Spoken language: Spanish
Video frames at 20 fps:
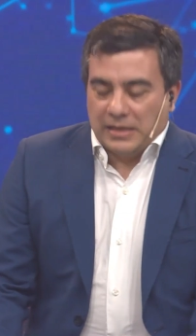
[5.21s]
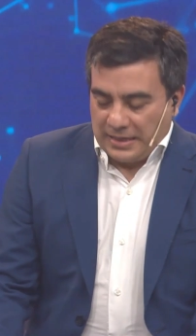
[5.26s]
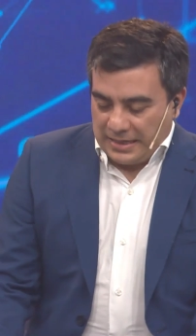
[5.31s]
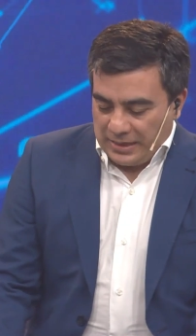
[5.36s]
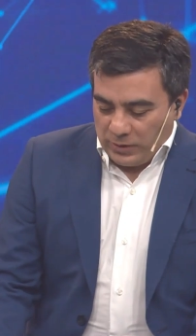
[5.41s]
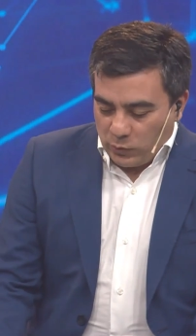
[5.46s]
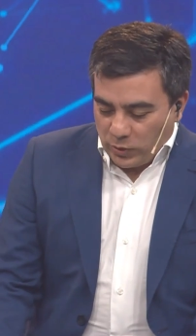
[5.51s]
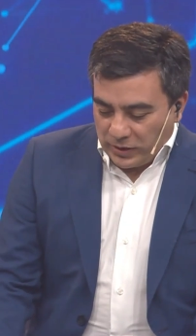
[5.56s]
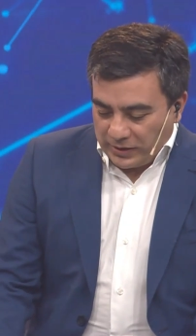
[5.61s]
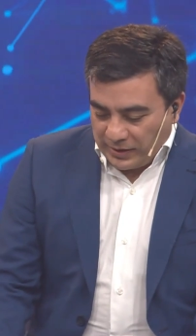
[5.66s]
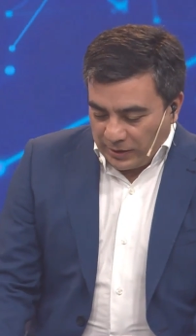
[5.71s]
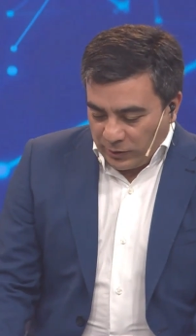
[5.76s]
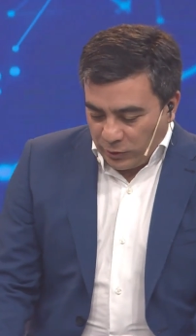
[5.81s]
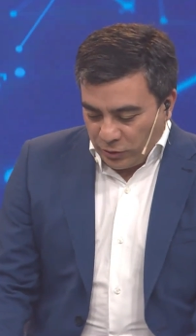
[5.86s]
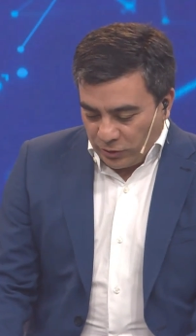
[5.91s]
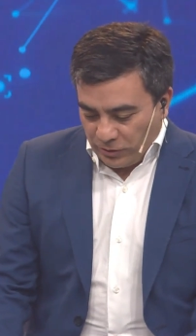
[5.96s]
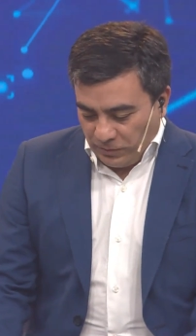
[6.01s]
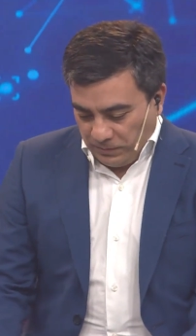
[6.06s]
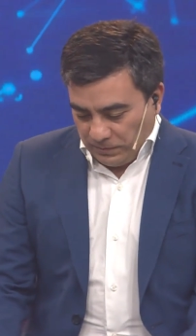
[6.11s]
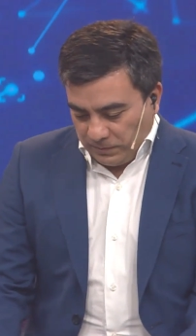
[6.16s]

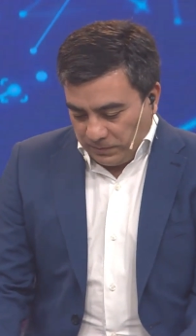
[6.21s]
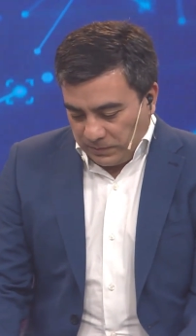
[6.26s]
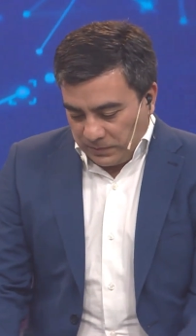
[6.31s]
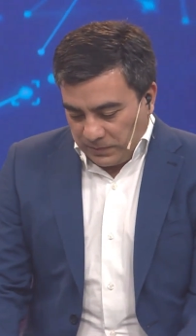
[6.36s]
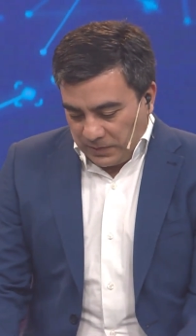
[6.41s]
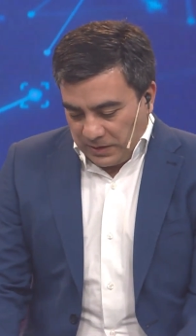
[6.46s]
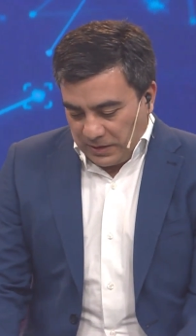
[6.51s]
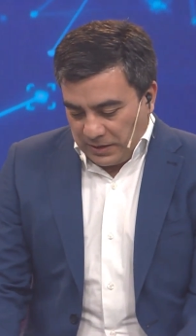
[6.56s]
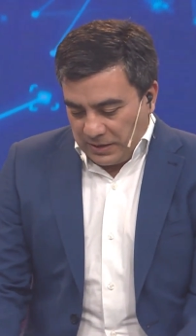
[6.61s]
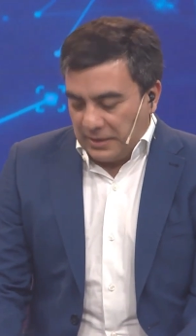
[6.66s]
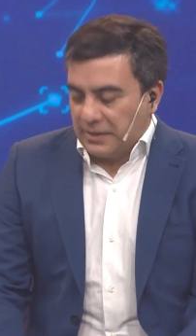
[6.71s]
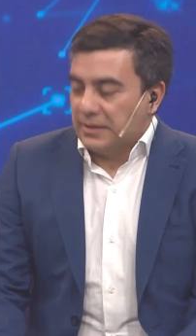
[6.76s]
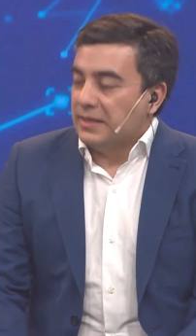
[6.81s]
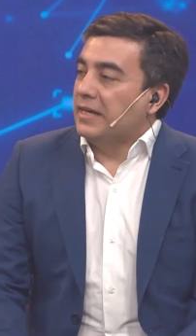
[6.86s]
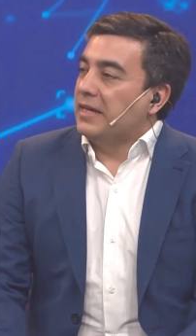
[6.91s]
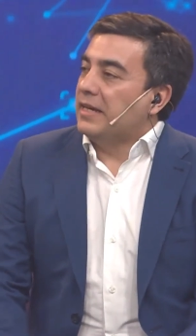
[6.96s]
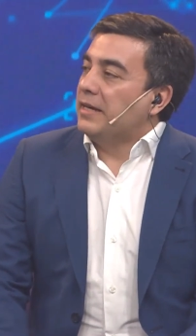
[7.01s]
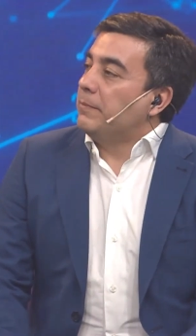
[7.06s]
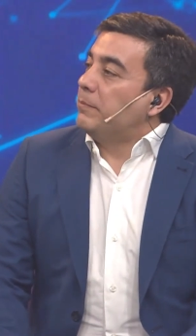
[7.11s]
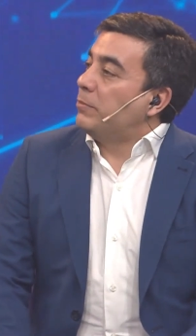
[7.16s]
encuestador es
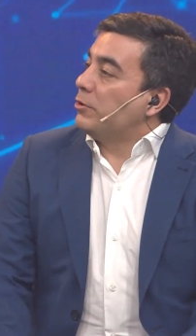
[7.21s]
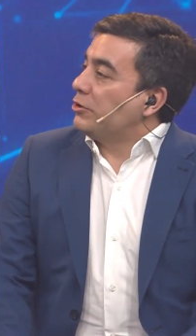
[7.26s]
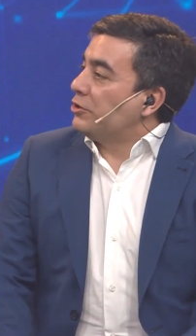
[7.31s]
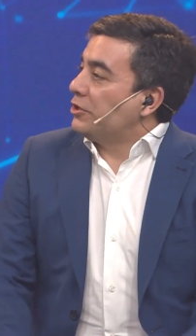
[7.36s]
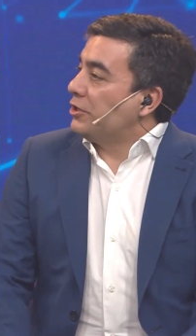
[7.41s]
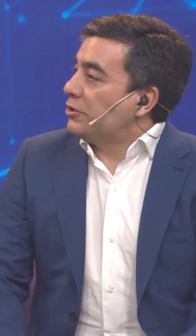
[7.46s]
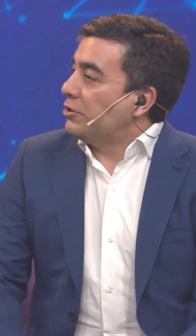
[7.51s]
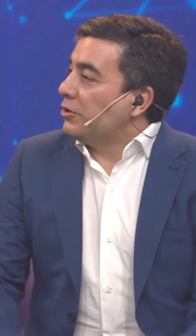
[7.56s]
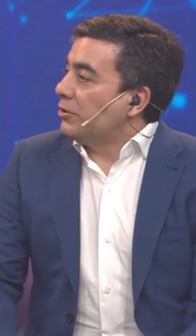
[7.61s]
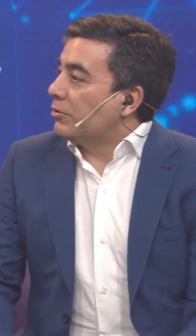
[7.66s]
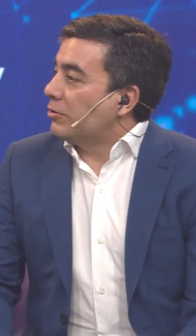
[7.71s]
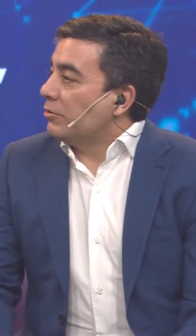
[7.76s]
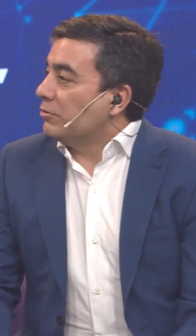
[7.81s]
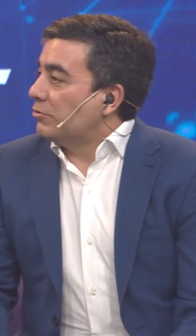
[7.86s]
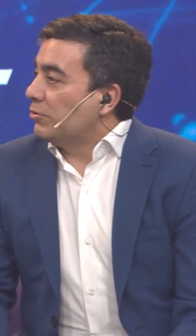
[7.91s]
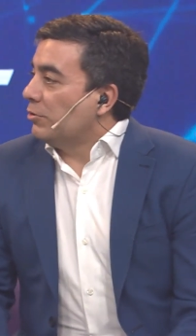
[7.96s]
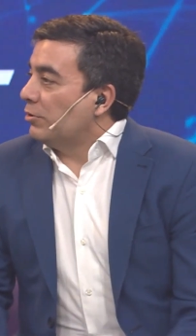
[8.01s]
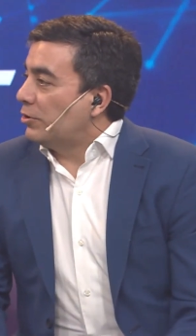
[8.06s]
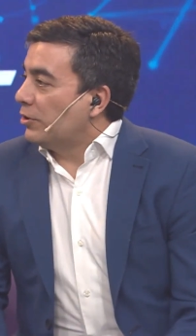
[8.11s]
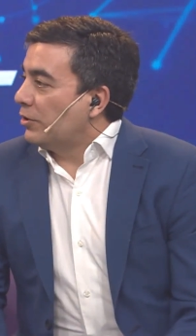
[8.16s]
de Proyección
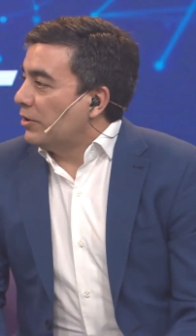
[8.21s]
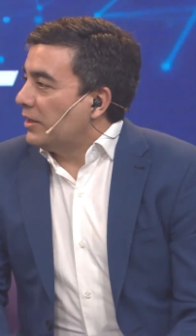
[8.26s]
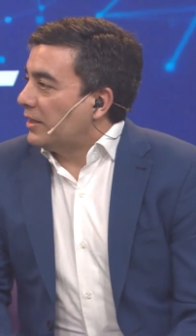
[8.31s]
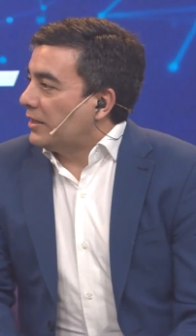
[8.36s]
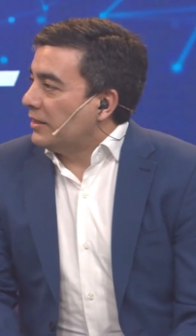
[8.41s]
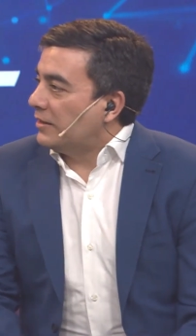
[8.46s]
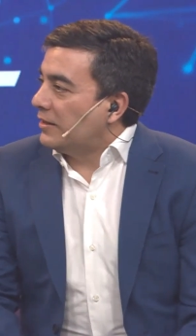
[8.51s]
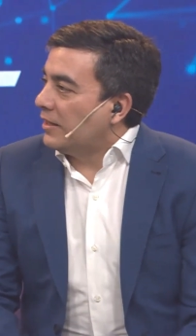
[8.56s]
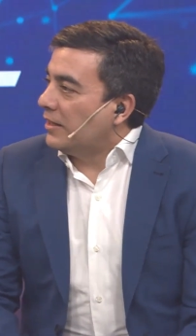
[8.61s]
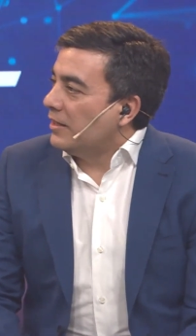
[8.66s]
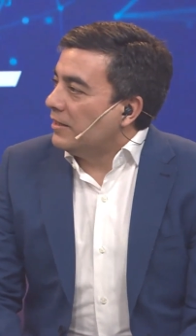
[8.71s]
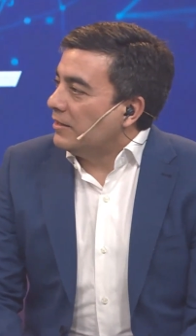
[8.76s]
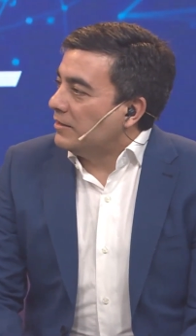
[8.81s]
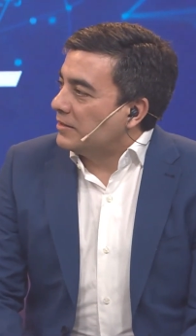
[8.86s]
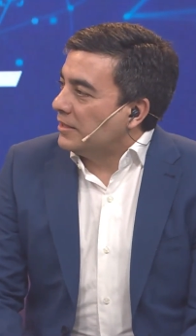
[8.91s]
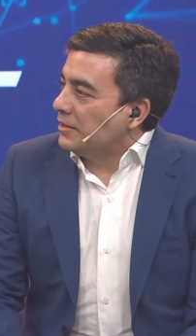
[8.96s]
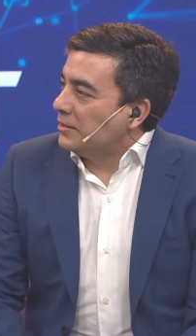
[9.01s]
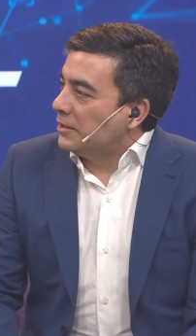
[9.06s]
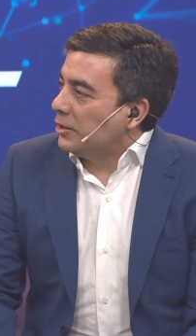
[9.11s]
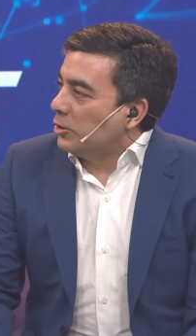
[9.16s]
Consultores. ¿Qué tal,
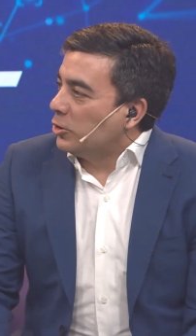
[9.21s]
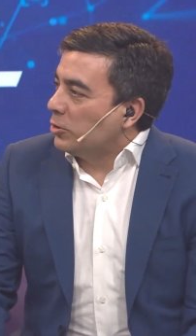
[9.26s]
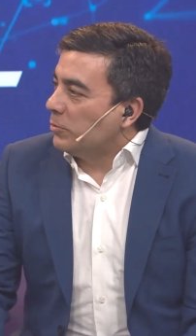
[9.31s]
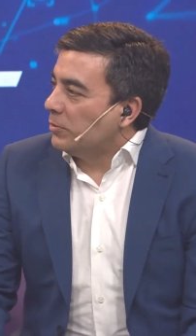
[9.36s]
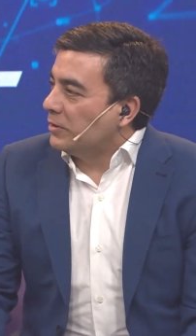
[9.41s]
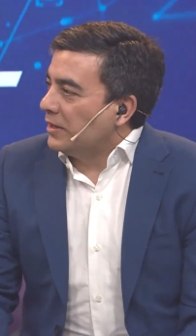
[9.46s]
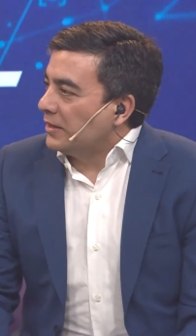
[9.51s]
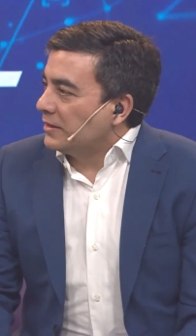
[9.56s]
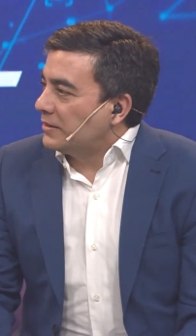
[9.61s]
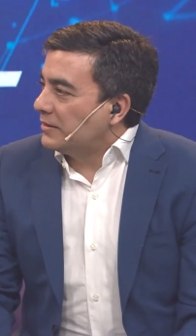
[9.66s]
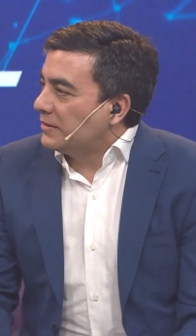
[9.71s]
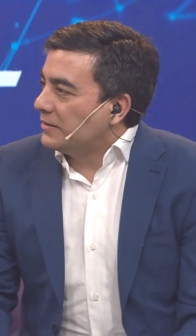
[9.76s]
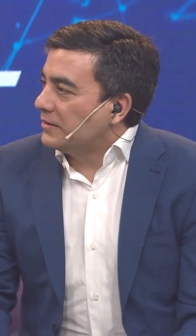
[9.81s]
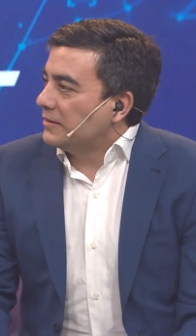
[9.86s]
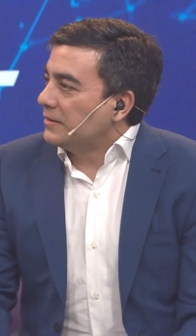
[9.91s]
Santiago? ¿Cómo estás?